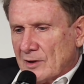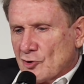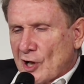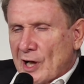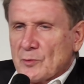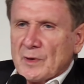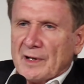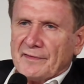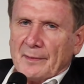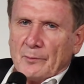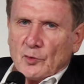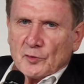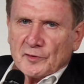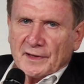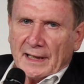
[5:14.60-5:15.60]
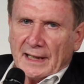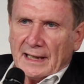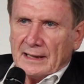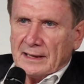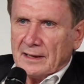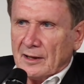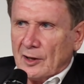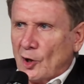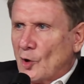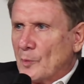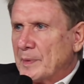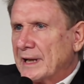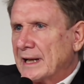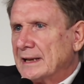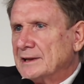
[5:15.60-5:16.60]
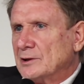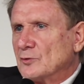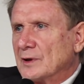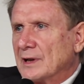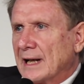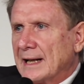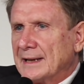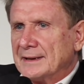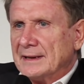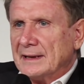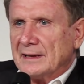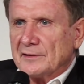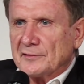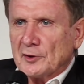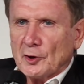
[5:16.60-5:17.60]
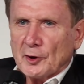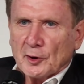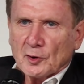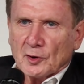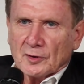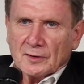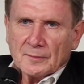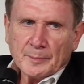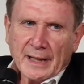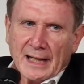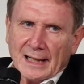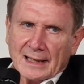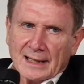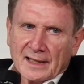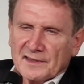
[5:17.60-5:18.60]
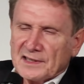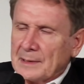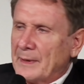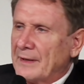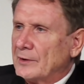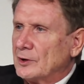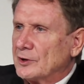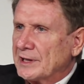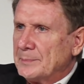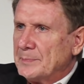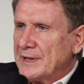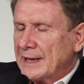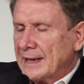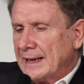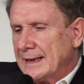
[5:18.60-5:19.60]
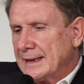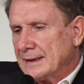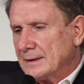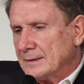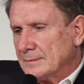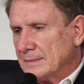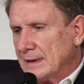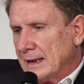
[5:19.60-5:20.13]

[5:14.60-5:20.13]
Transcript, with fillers: C'è una famosa opera di un grande storico belga, si chiamava Henri Pirenne,